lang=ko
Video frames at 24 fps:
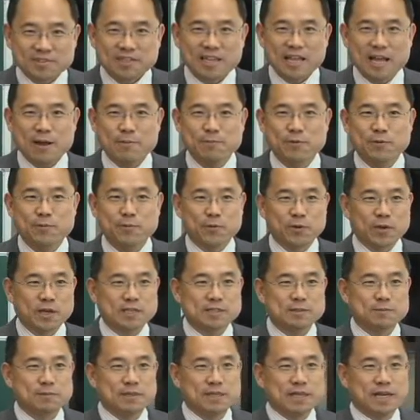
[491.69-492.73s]
한번
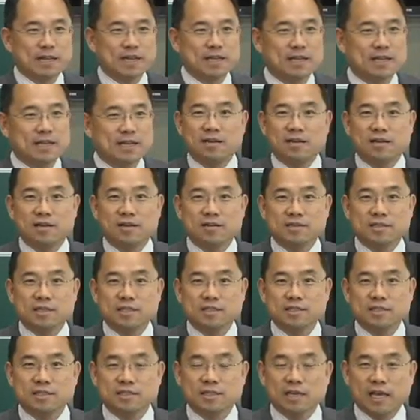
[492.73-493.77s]
보겠습니다. 어,
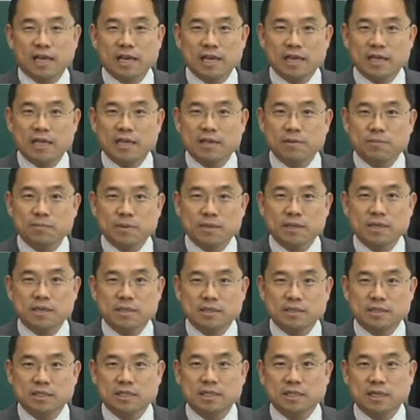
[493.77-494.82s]
사실 A, B,
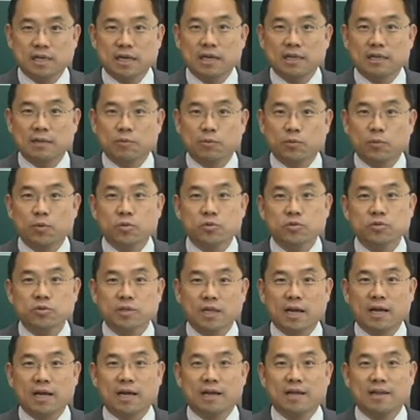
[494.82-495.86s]
C가 모두
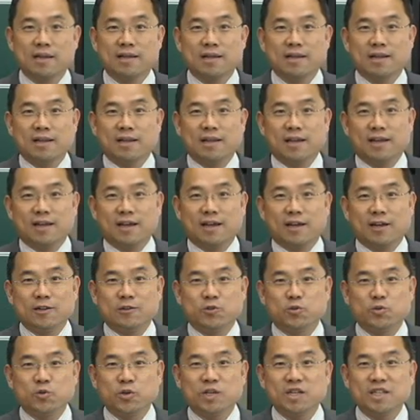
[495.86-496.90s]
다 아,
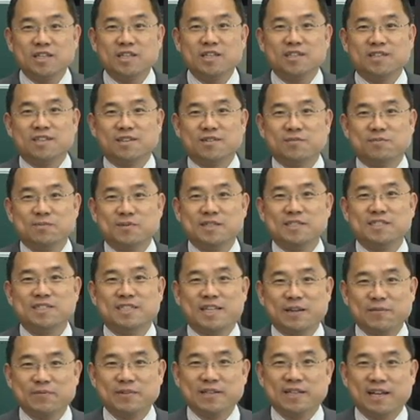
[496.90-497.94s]
죽이는 빛이
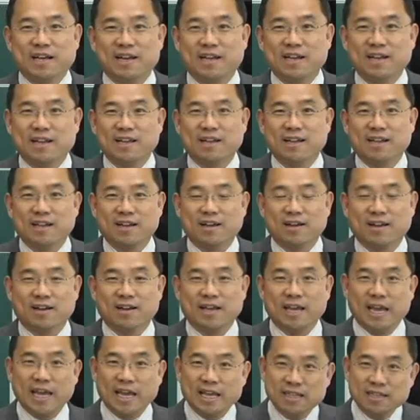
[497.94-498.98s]
됩니다. 아,
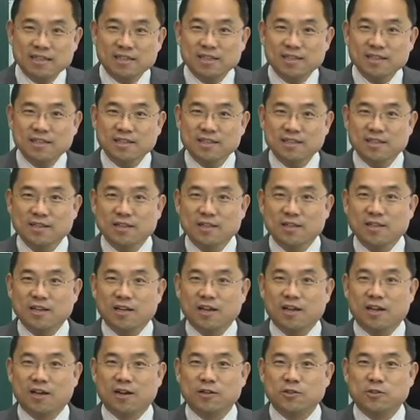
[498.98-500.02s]
A는
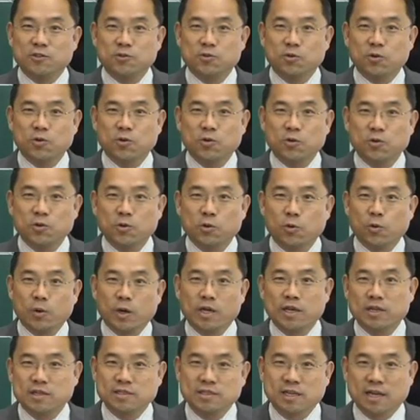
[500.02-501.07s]
어, 주로
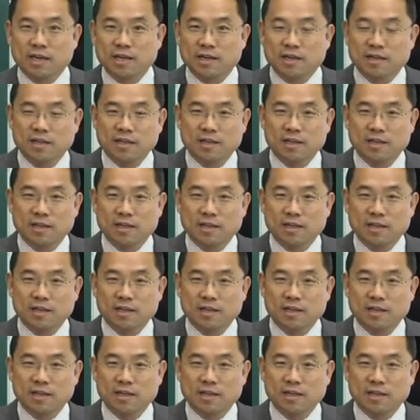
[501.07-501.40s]
노화 현상,